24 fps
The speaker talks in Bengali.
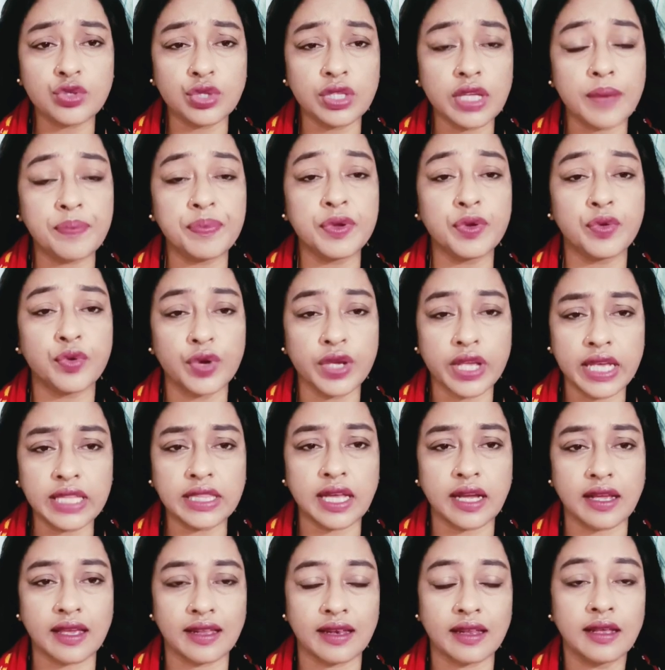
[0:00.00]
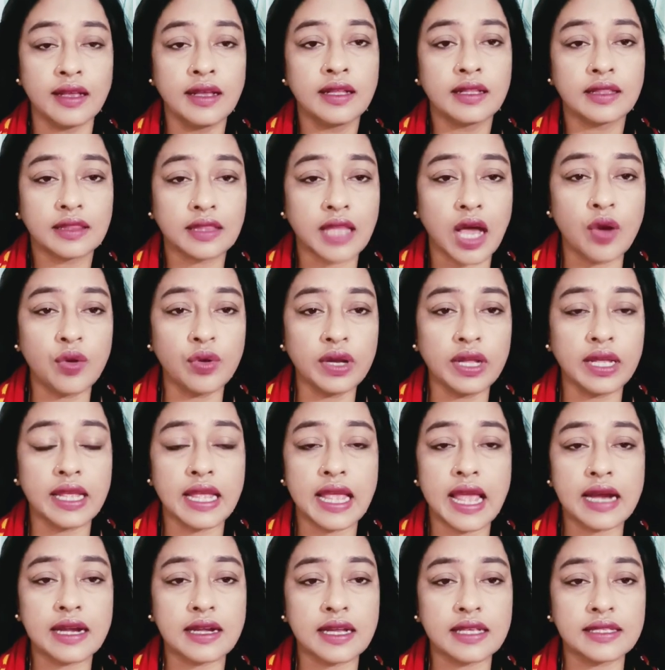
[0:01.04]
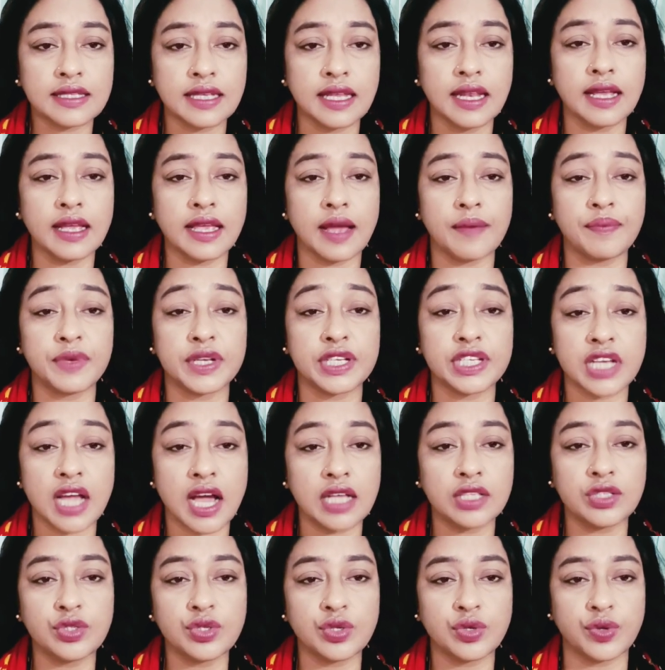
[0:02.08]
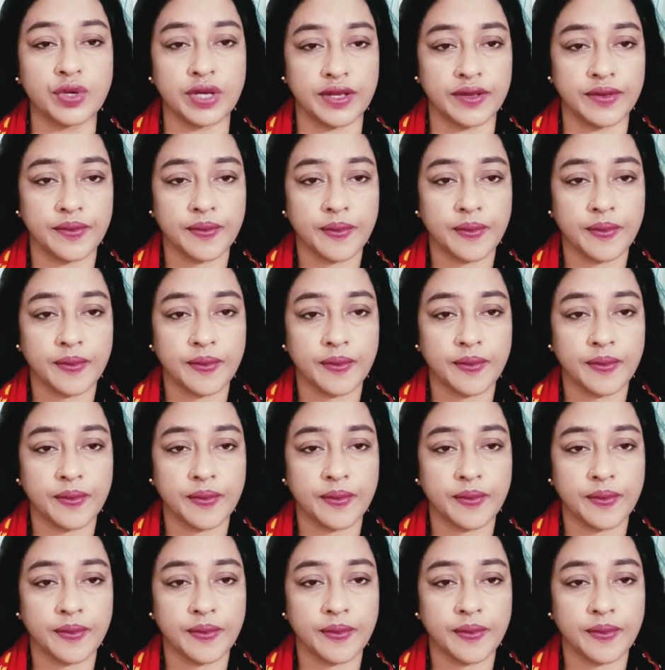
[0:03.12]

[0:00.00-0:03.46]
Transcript: যদি আপনি হয়েই থাকেন তাহলে একটা ছেলেকে আপনি সাহায্য করে